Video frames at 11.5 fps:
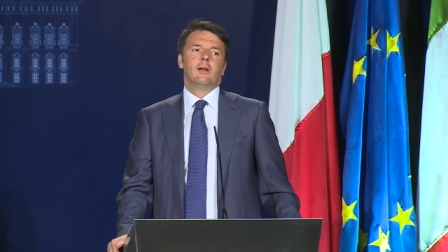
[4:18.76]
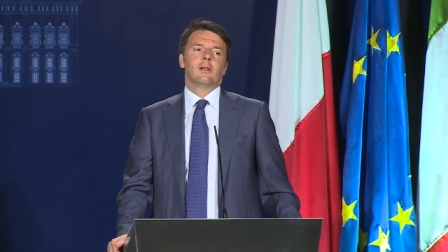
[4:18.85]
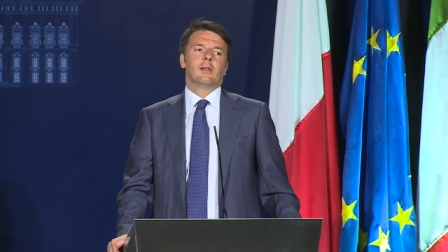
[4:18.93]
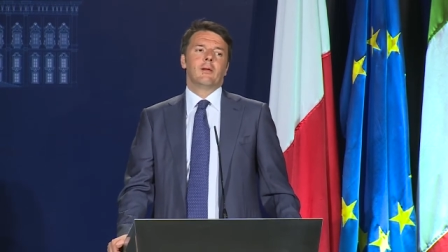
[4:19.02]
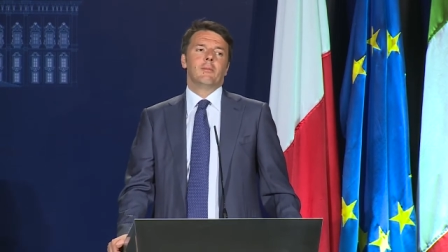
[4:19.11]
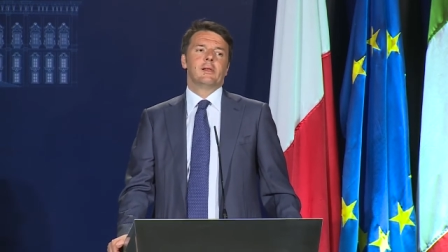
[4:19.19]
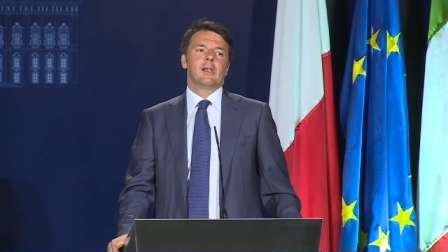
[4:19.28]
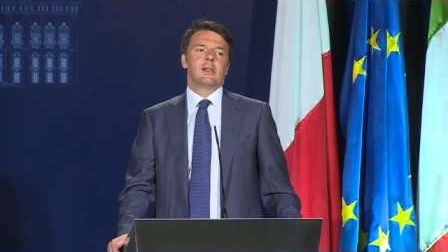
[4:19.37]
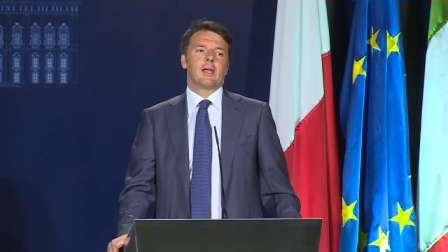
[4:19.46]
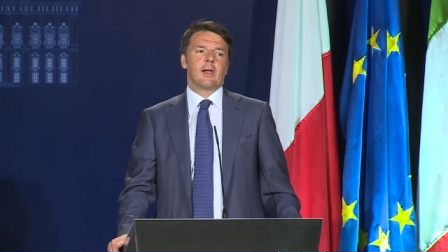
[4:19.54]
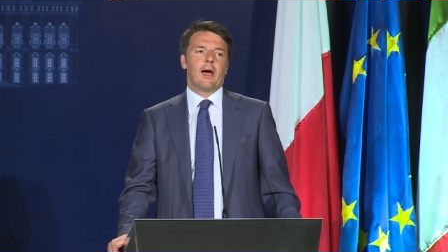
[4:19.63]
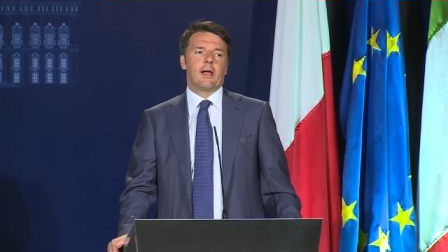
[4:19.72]
del
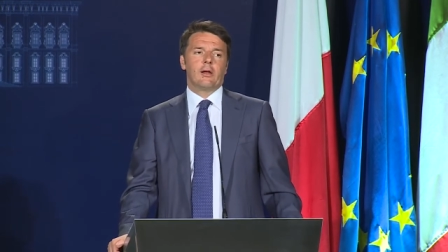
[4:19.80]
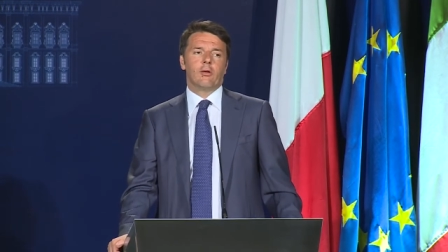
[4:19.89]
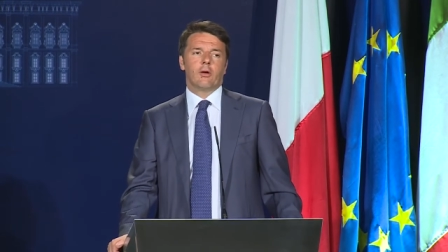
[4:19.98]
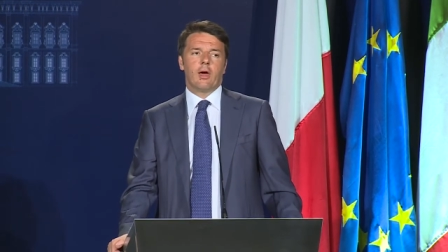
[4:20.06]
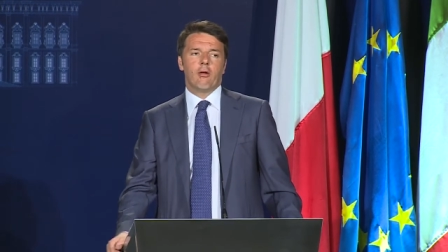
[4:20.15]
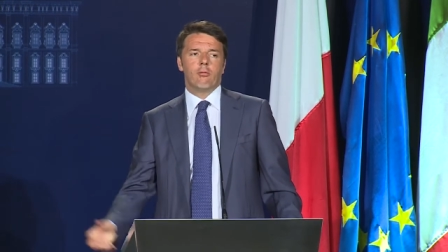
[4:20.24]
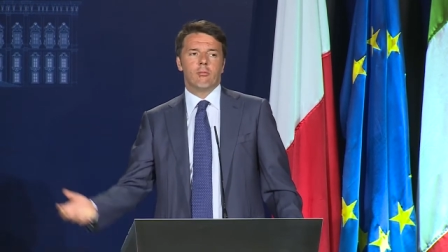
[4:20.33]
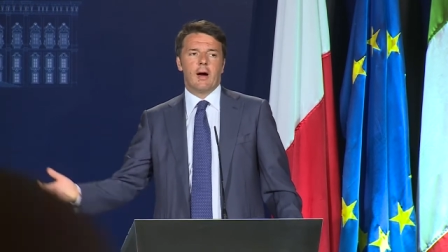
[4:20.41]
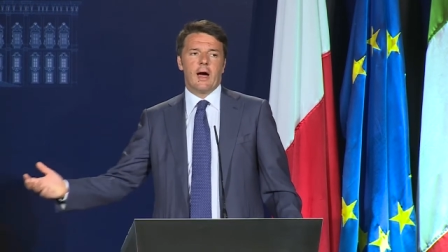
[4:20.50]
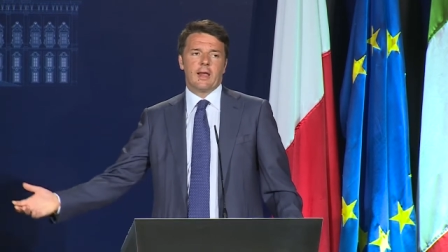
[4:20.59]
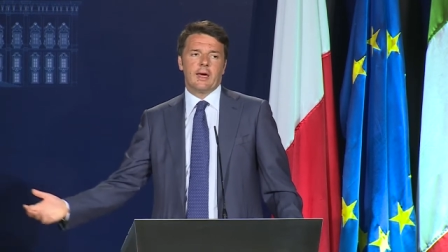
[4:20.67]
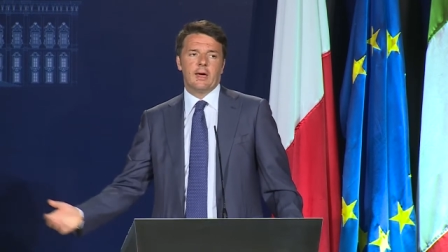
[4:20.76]
Mediterraneo, che è un
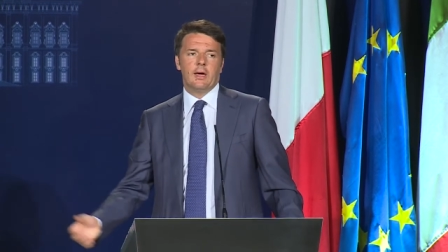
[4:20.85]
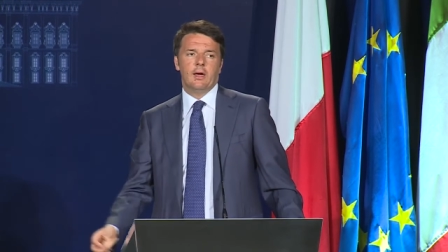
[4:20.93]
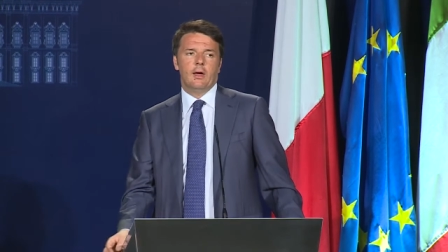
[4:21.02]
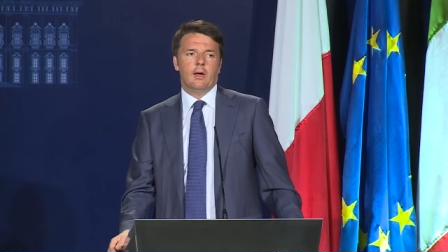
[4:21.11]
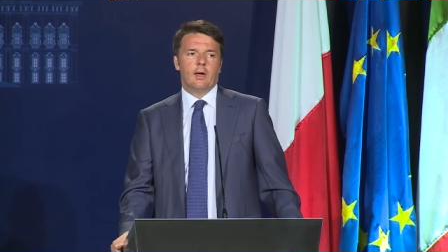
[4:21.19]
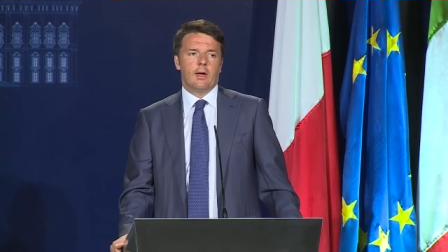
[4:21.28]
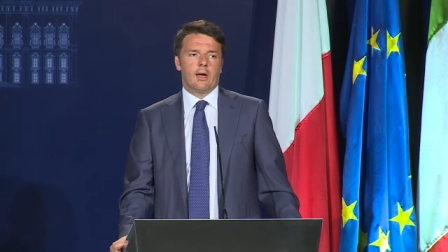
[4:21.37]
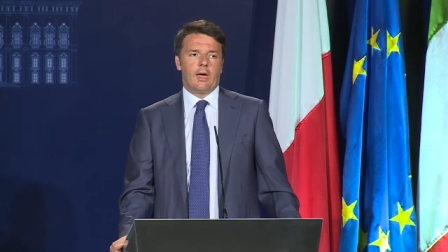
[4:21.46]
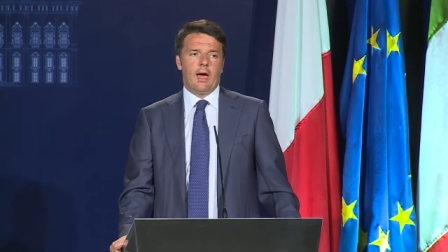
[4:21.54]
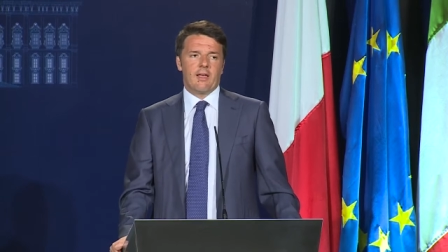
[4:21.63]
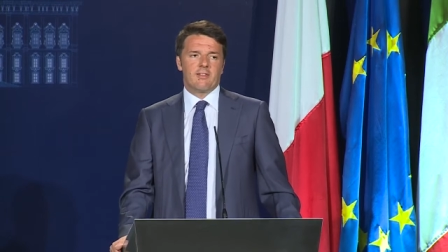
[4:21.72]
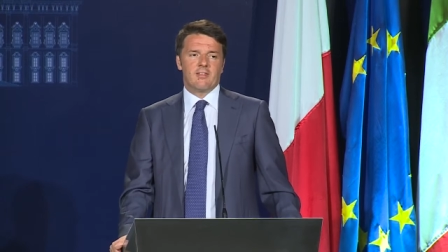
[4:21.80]
mare
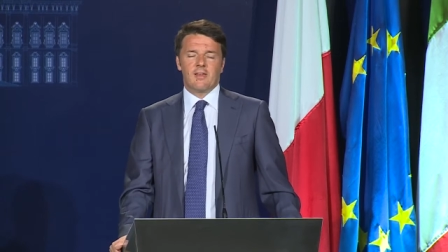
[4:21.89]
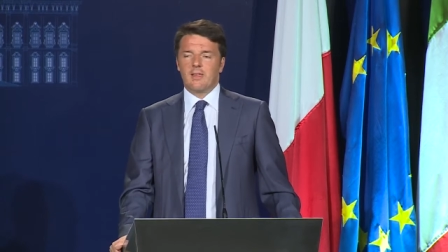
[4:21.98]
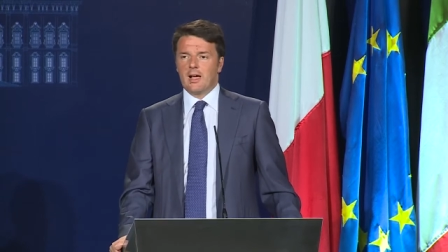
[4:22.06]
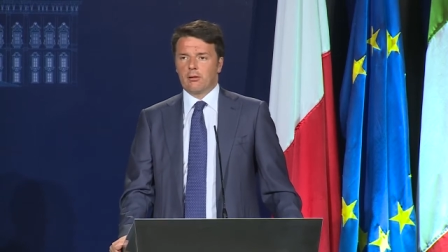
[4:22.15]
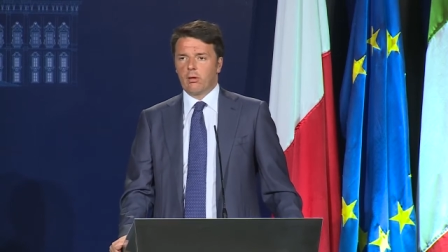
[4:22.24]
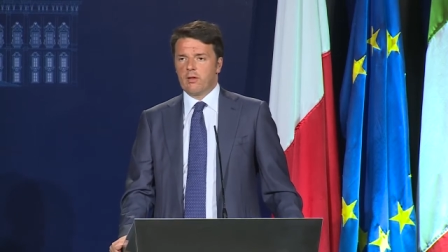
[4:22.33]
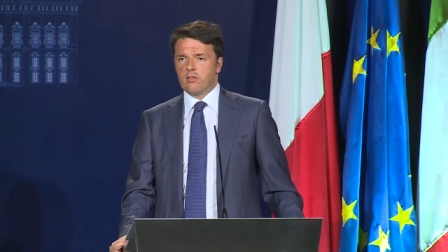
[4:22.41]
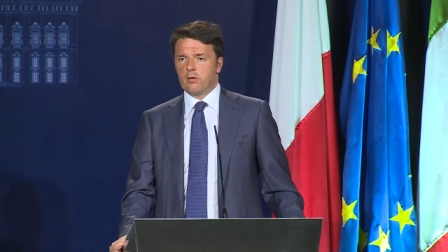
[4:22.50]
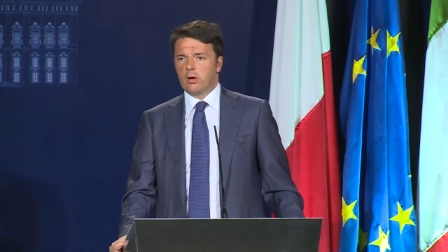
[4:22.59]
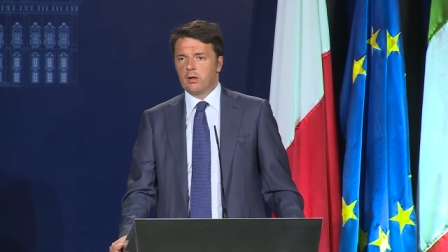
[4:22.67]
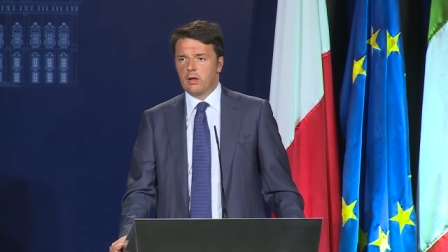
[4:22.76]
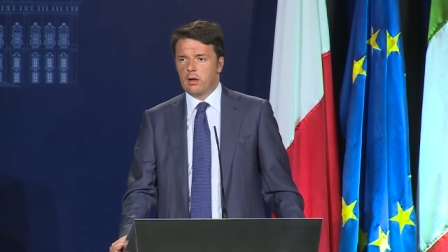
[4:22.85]
che ha segnato la
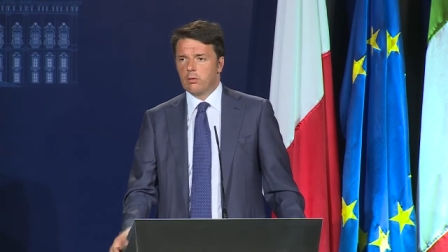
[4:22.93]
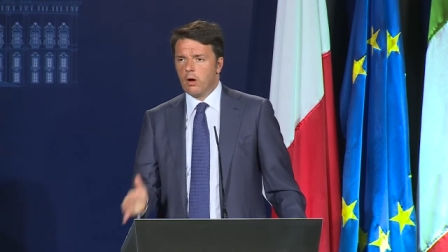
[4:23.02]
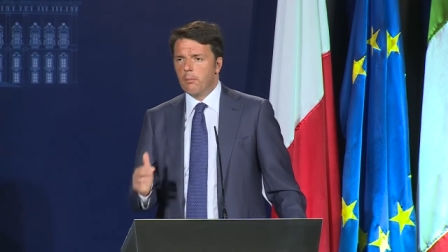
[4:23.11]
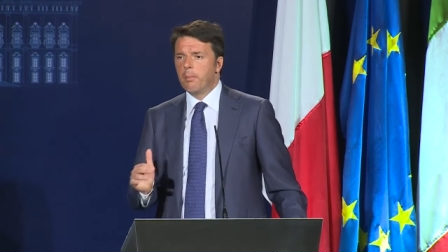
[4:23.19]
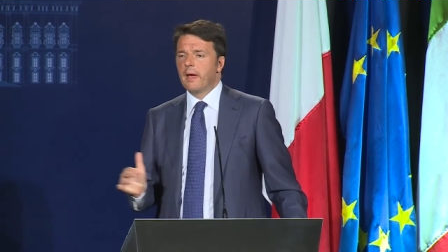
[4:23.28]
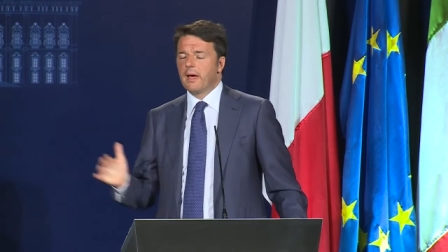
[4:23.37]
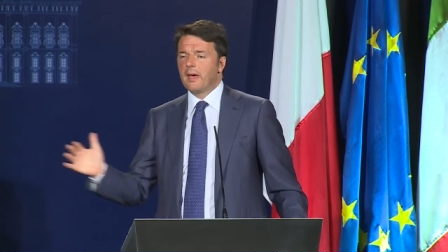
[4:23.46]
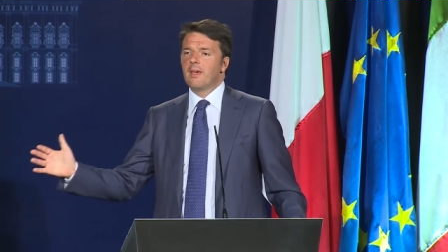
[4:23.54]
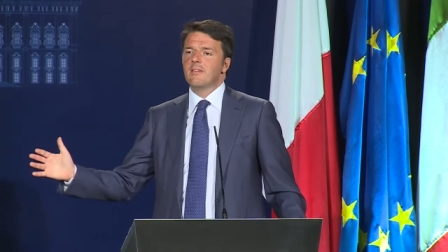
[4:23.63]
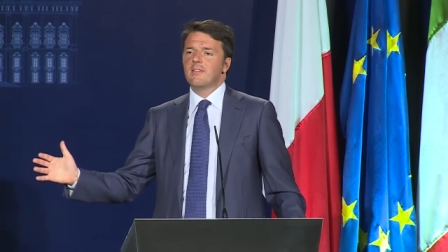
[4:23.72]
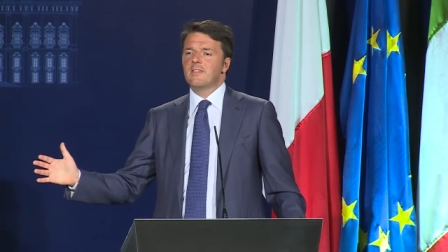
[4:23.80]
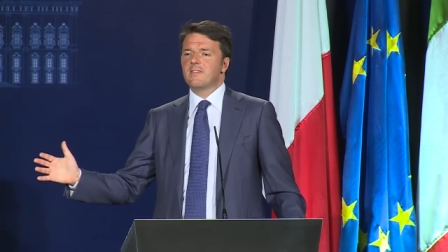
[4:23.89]
storia dell'Europa e che
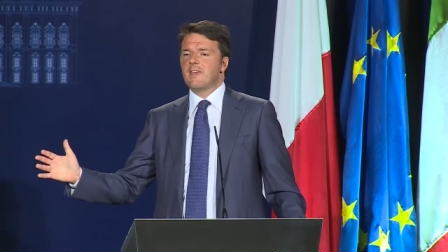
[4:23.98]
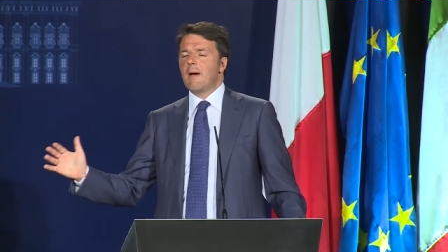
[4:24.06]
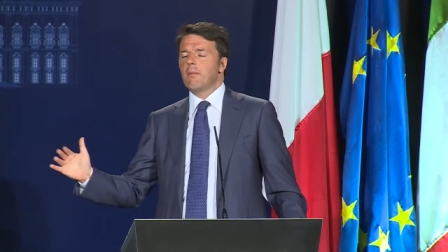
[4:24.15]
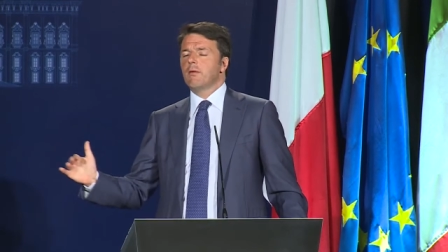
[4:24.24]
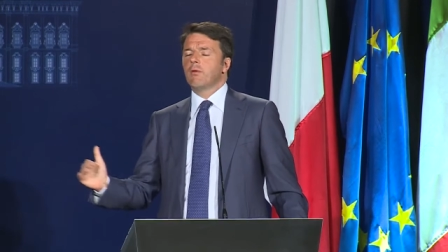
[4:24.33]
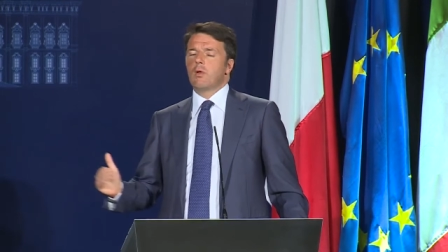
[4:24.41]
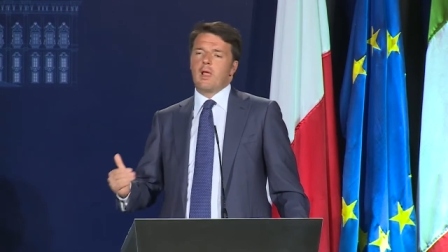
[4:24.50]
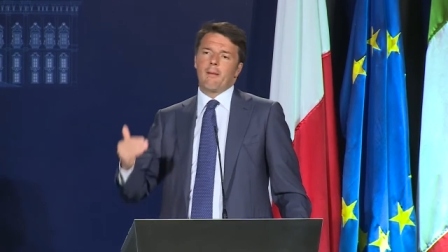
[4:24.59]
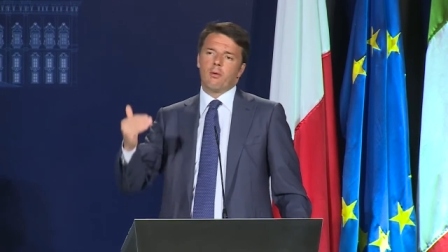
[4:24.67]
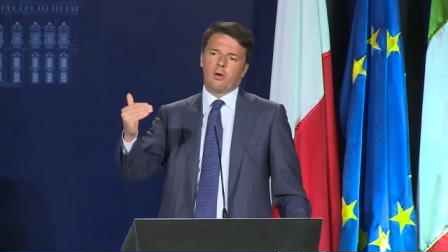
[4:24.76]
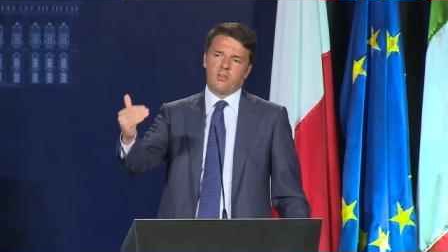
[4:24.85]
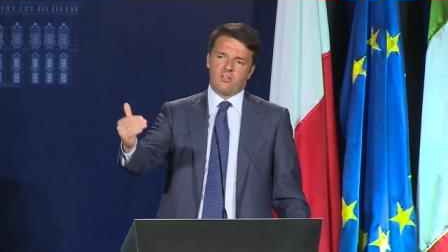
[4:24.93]
insieme
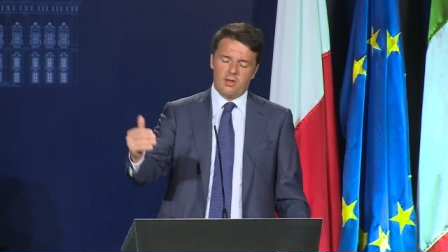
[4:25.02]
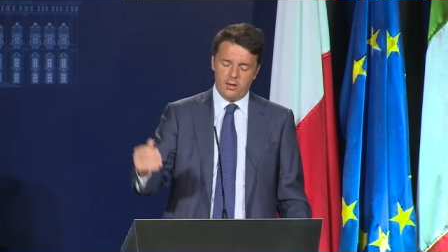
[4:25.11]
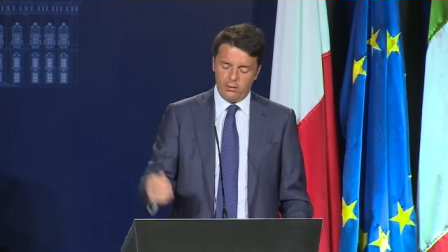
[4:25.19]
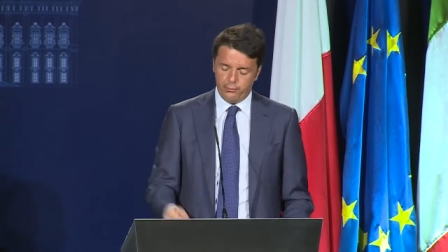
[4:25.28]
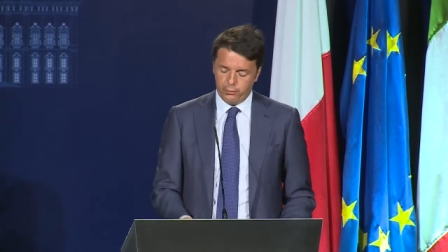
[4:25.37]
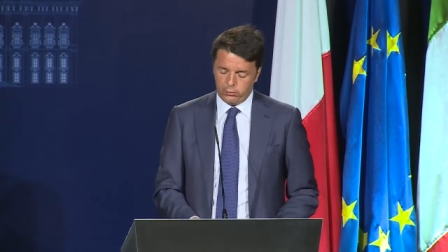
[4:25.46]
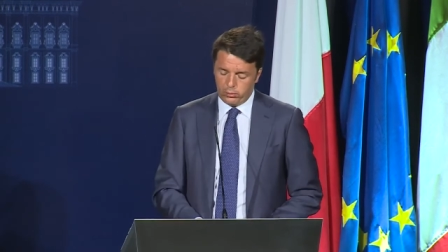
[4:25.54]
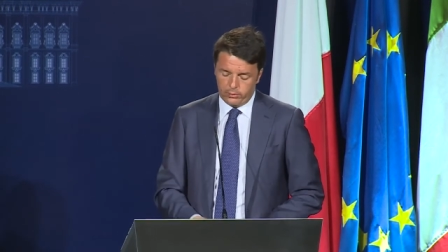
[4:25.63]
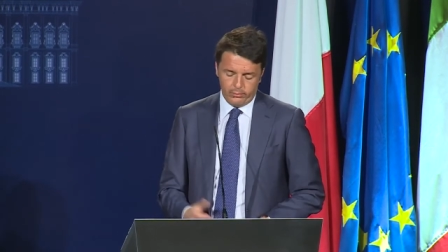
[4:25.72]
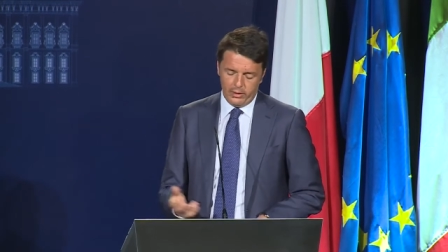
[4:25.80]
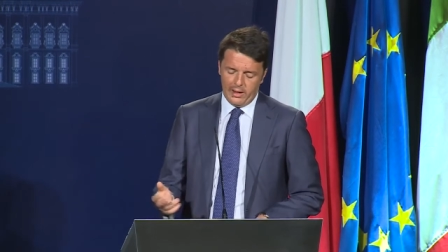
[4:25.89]
vogliamo che segni il futuro.